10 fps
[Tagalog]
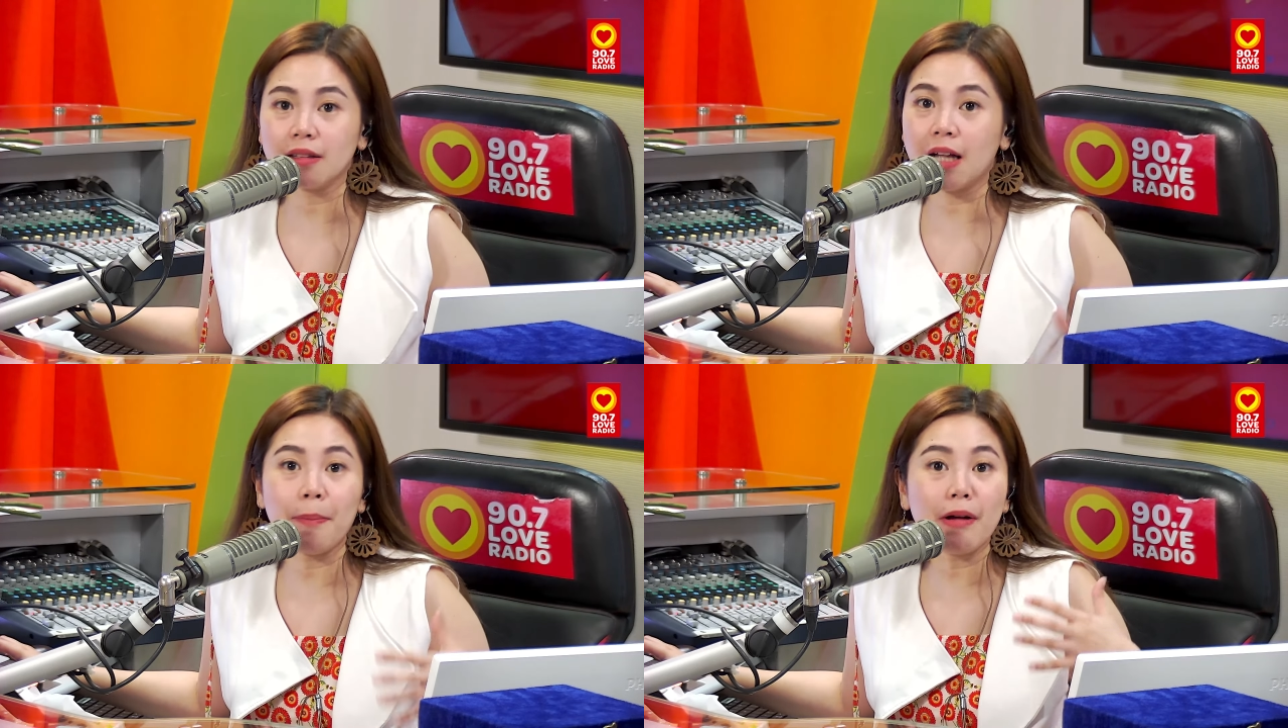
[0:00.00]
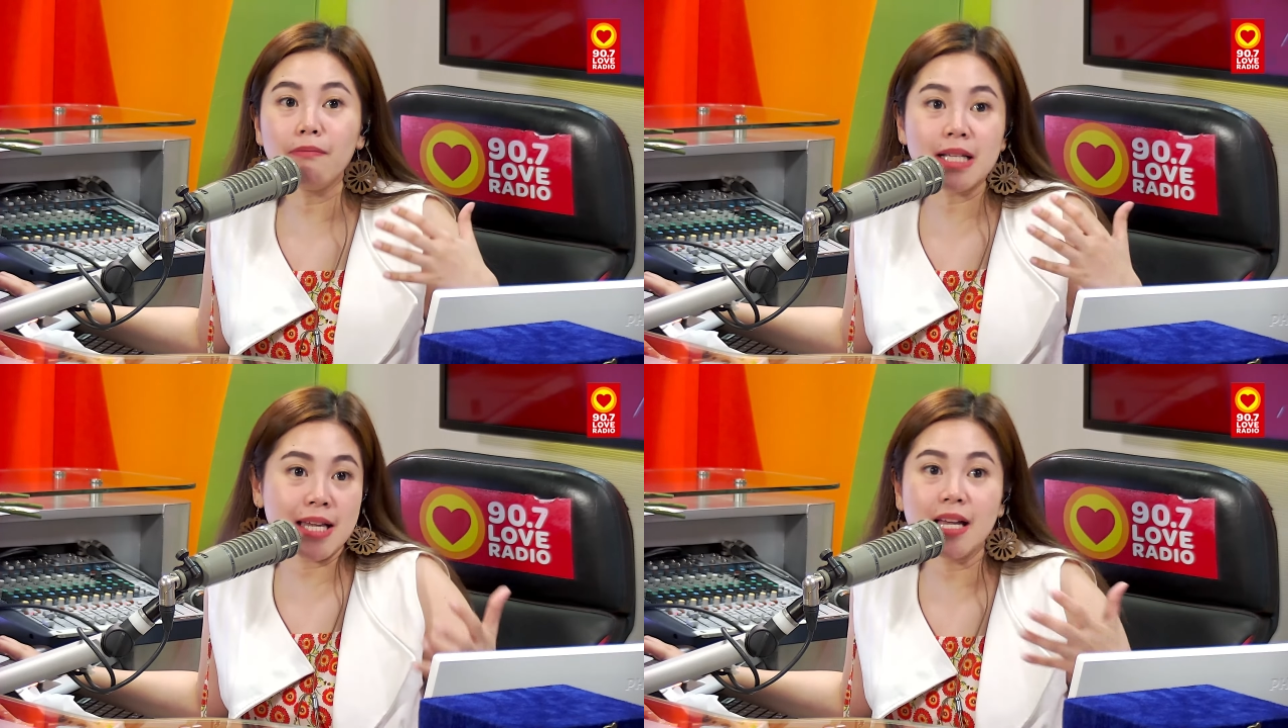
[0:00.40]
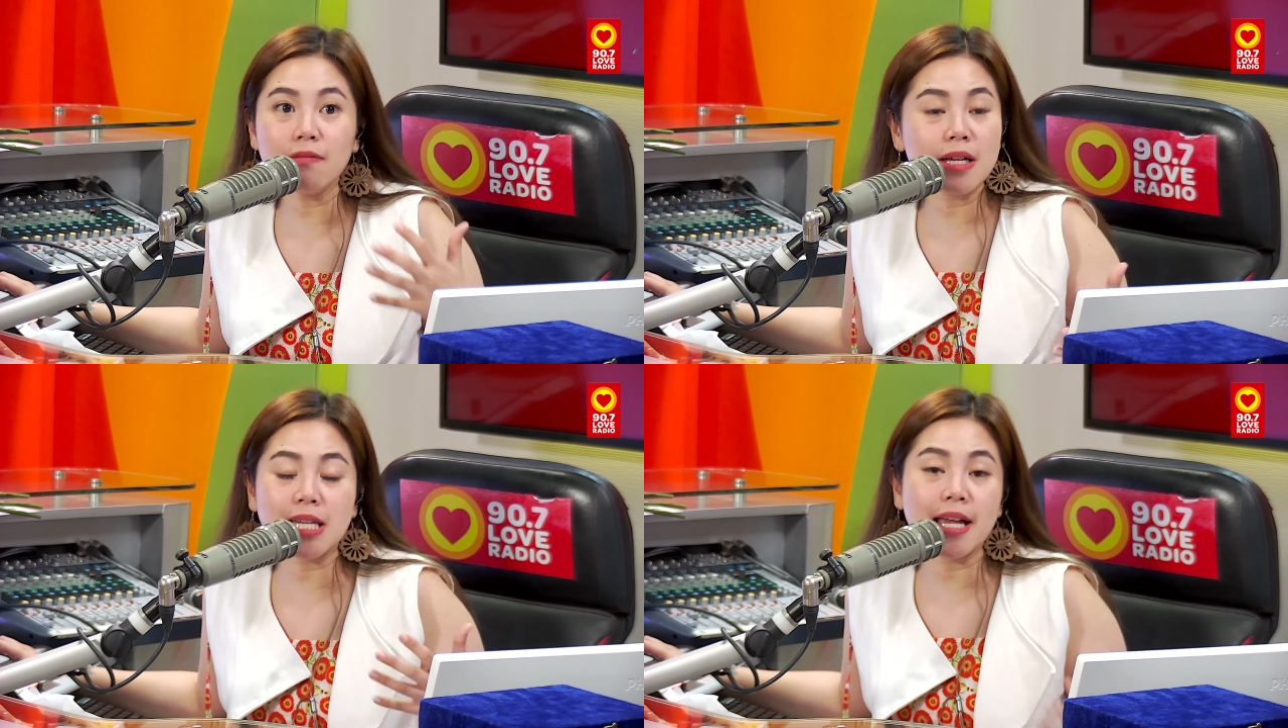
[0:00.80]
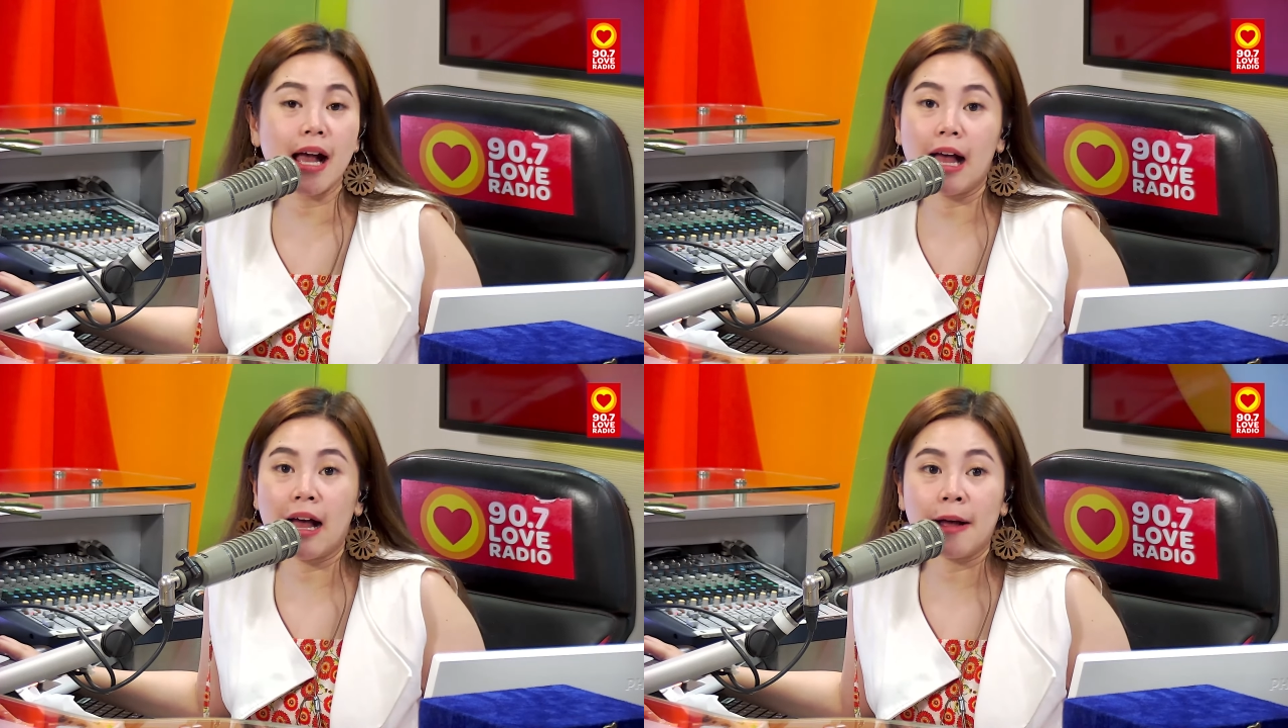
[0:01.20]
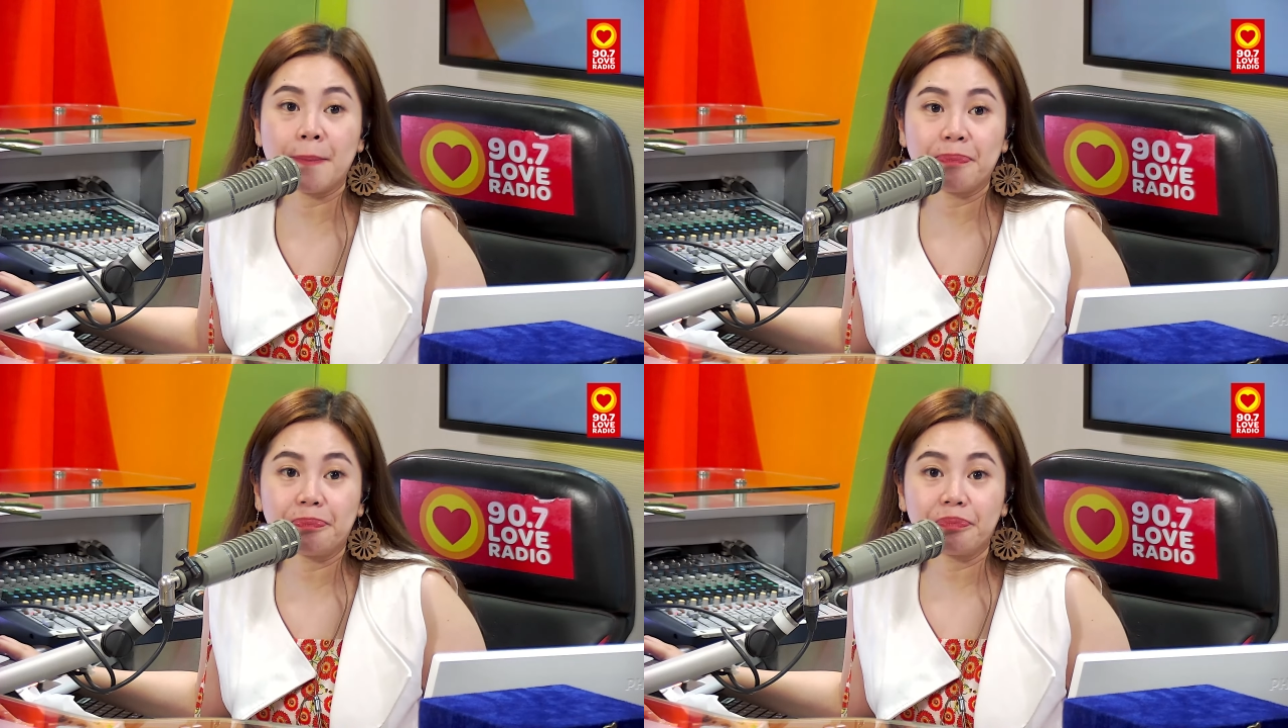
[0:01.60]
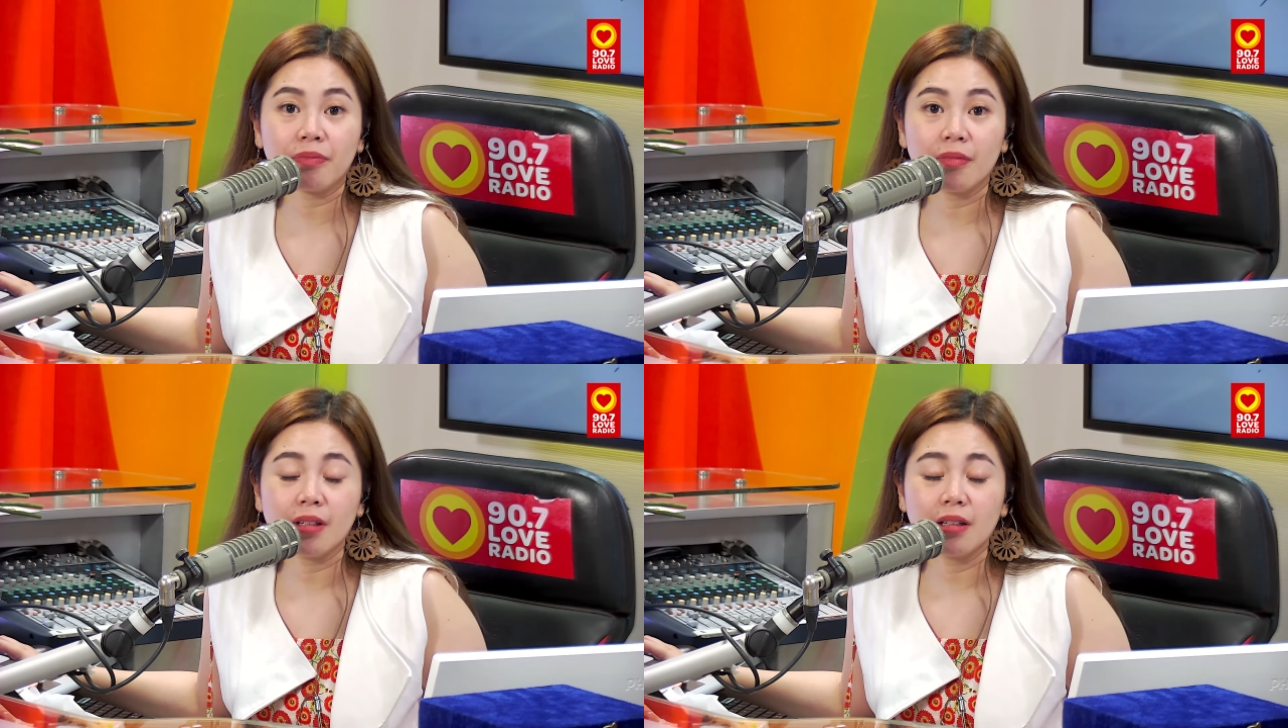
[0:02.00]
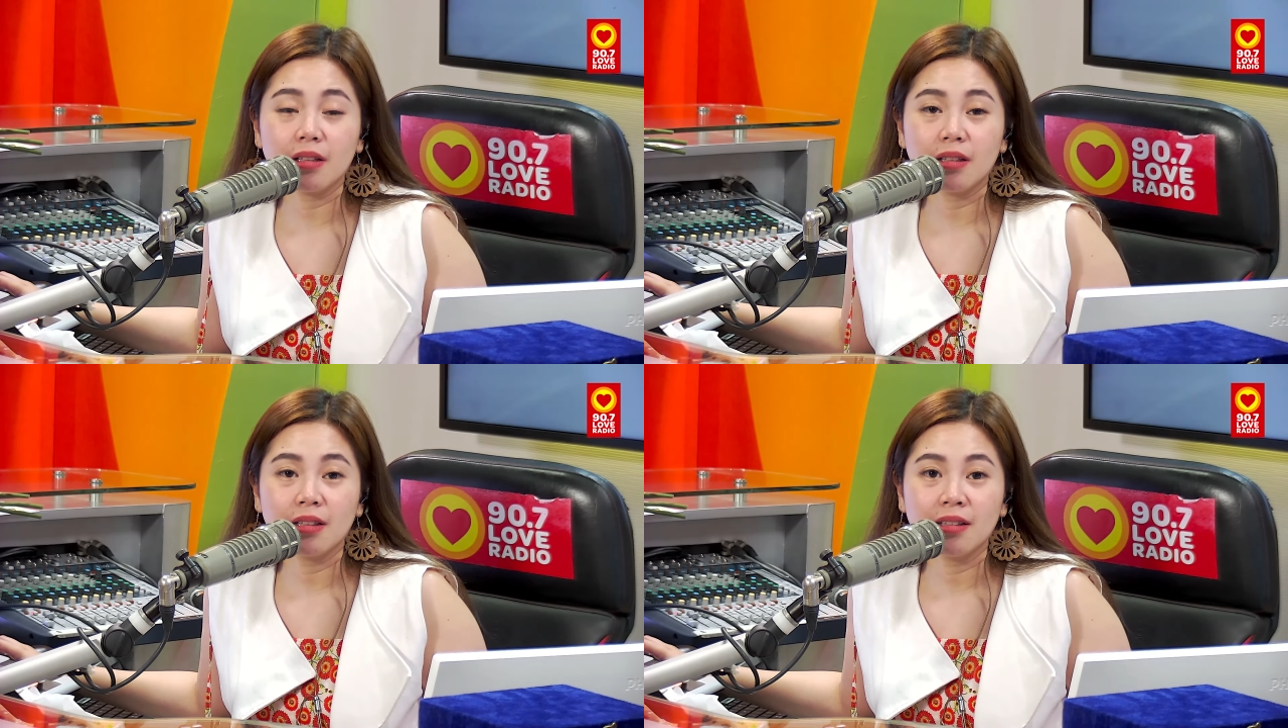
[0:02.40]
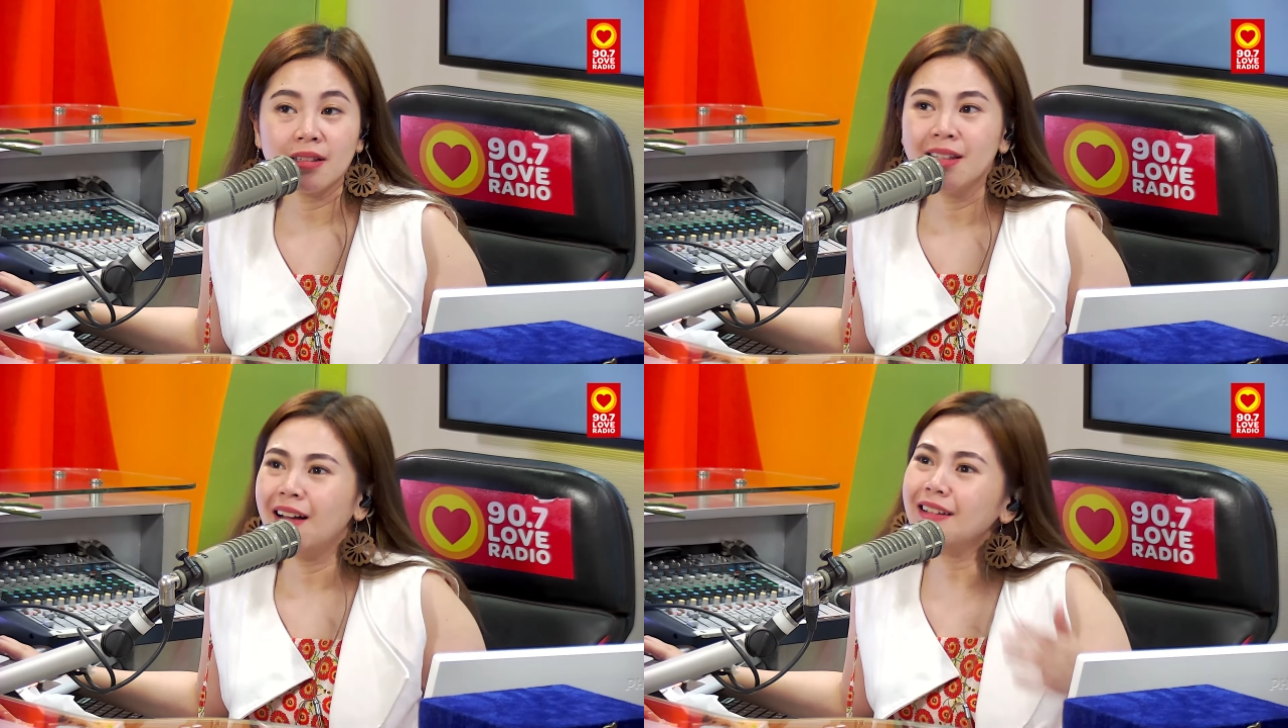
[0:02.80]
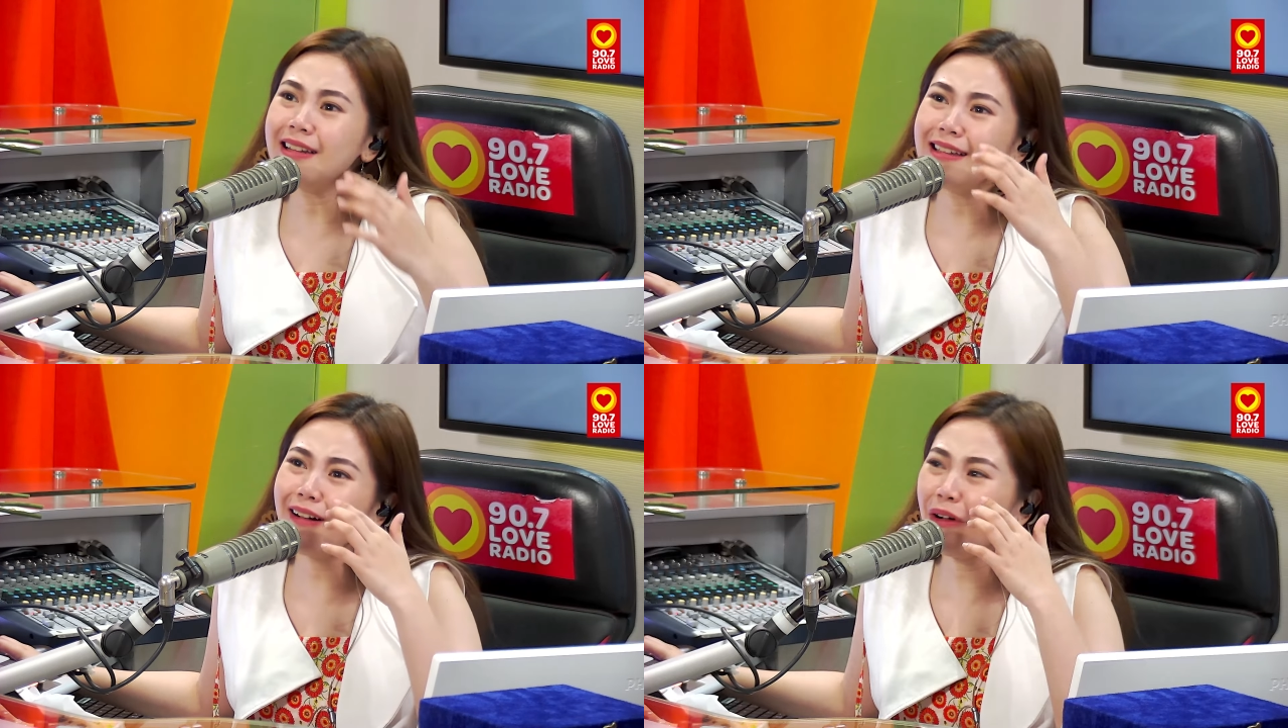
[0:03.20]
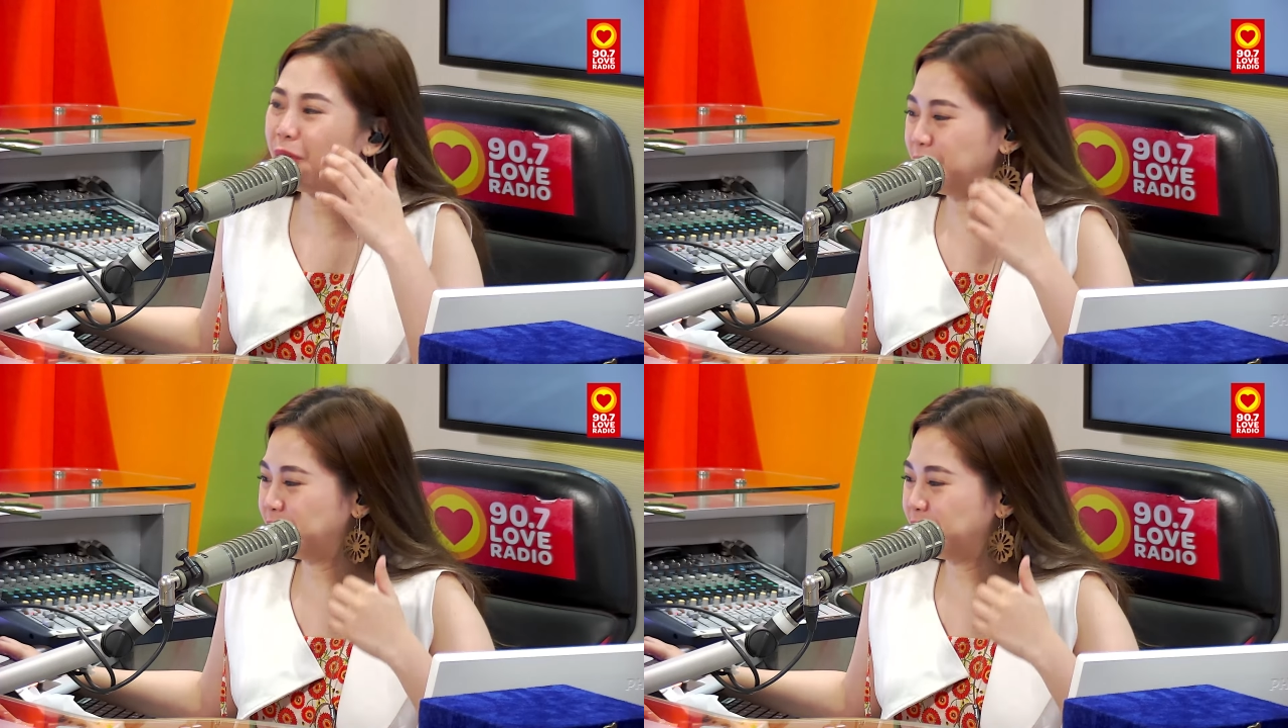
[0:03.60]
kapag masayang masaya ka, Hala, naiyak ako.